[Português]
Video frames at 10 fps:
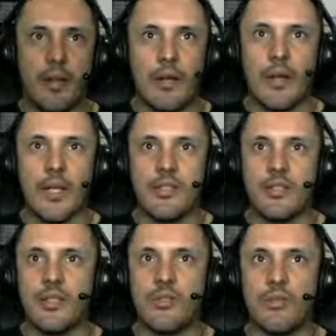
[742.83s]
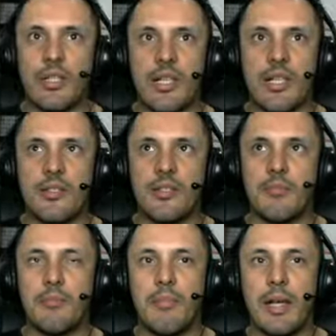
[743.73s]
As texturas
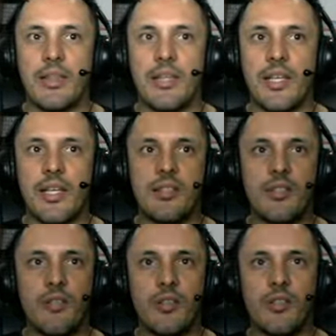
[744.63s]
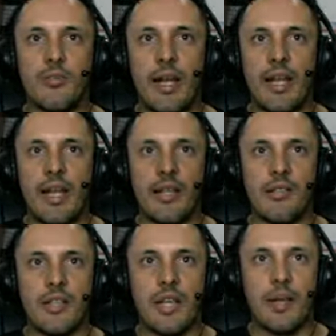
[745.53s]
das madeiras que ficam espalhadas lá